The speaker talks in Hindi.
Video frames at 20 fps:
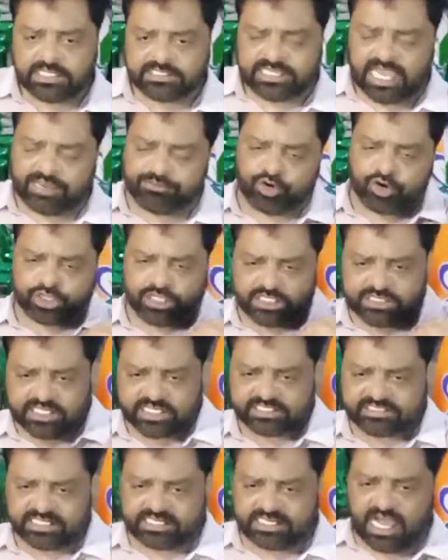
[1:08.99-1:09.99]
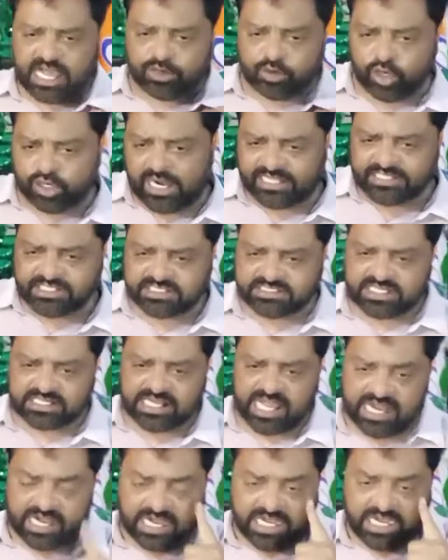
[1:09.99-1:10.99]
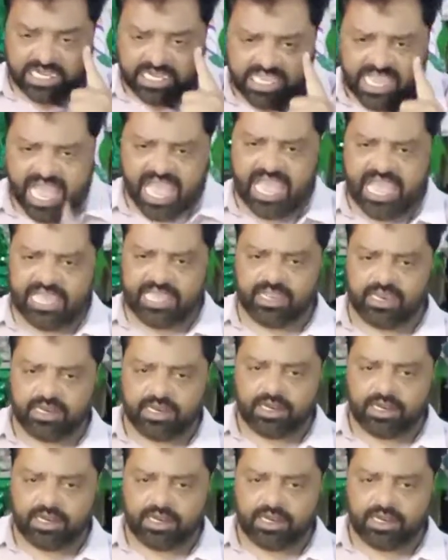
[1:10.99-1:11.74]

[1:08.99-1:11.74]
चाहे वो केंद्र सरकार हो राज्य सरकार ने लिया है